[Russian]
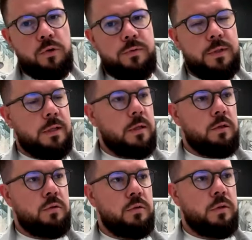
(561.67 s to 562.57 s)
Вы сказали,
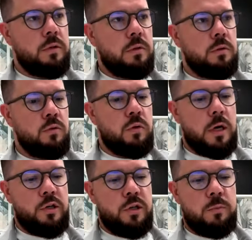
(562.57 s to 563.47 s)
что э, ну,
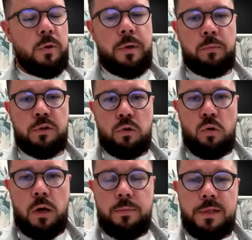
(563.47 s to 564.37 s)
раньше это было прям
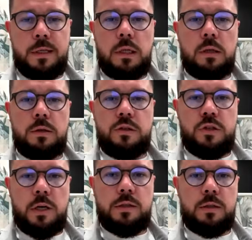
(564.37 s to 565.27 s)
строго обязательно, а
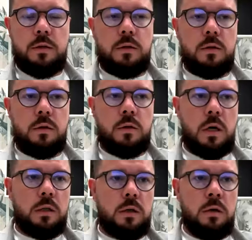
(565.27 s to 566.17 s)
сейчас э,
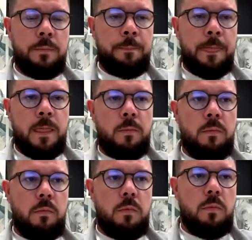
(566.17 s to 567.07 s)
как-то
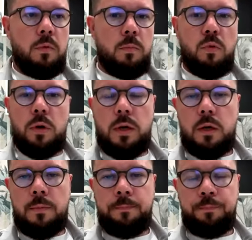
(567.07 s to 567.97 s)

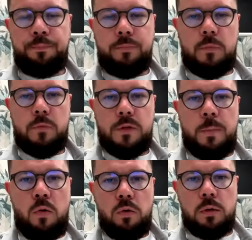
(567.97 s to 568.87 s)
более э,
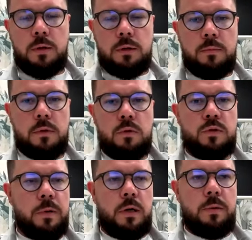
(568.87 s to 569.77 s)
спокойно к этому относится.
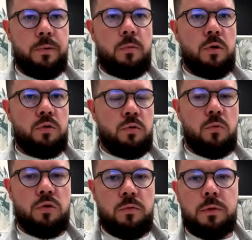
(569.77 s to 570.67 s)
Правильно я понимаю, что
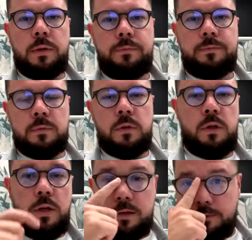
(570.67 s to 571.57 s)
можно вот там,
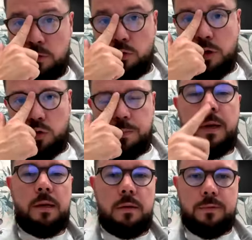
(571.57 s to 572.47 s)
если вдруг не
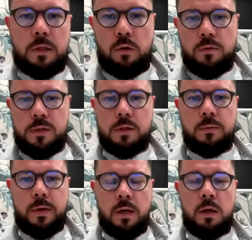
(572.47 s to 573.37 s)
успели до 2
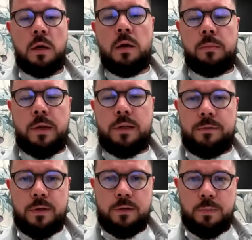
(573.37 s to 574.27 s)
сентября пройти
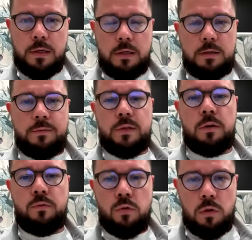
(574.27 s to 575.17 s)
всех специалистов, все
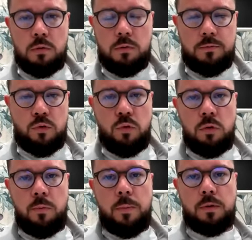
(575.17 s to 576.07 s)
равно э, в школу
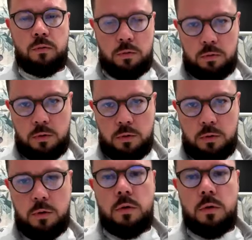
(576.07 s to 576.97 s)
попадут,
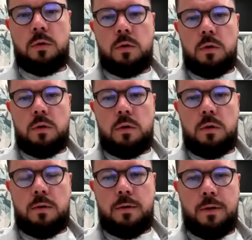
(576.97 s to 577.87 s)

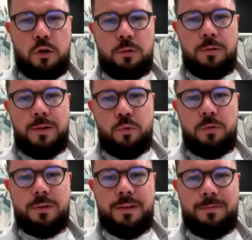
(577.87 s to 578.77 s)
Э, никто не
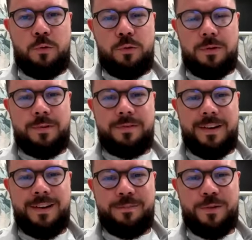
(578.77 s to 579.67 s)
будет на входе
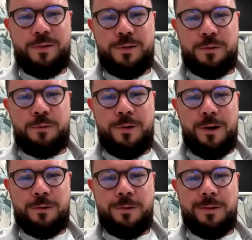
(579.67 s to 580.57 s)
проверять медицинскую
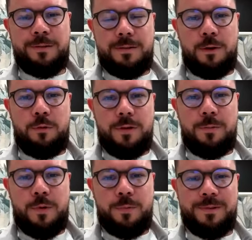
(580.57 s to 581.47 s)
карту, это и такое не
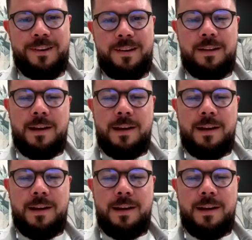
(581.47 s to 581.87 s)
пропускать.